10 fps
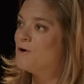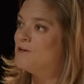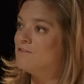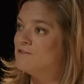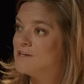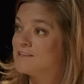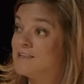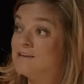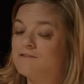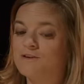Il y avait une
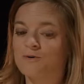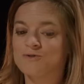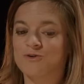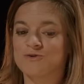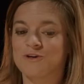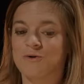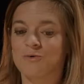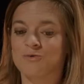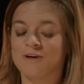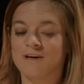certaine évidence quand on s'est
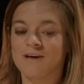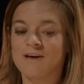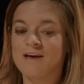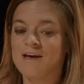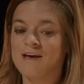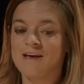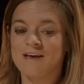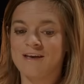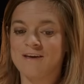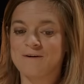rencontrés.
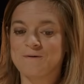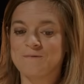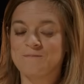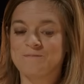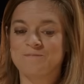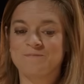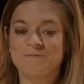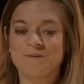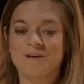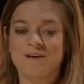Et, euh,
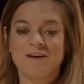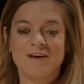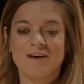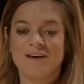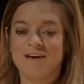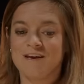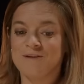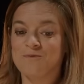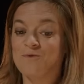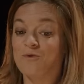et
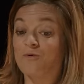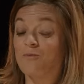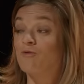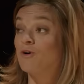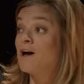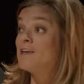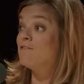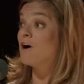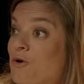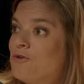donc, euh, bah voilà, il y
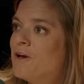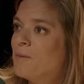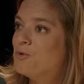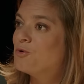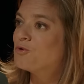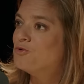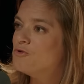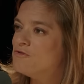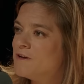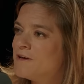avait un côté un peu conte de
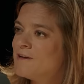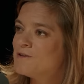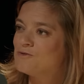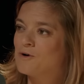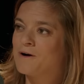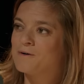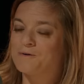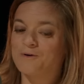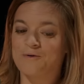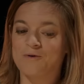fées, tu
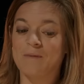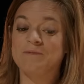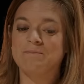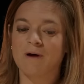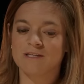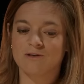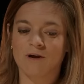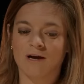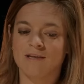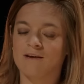vois. la petite
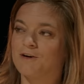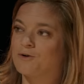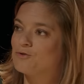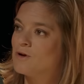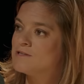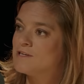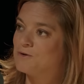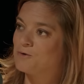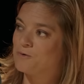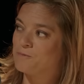particularité avec Antoine, c'est
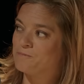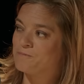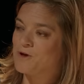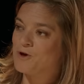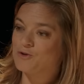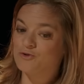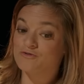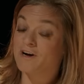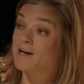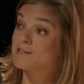que nos
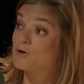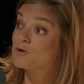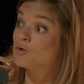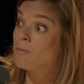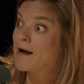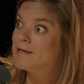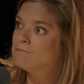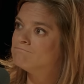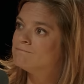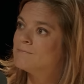frères et sœurs sont
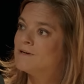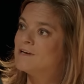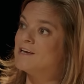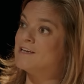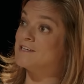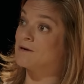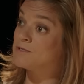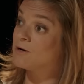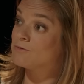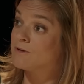mariés. Ah, et c'est comme
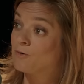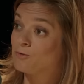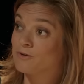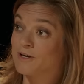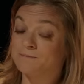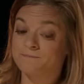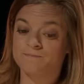ça qu'on s'est rencontrés.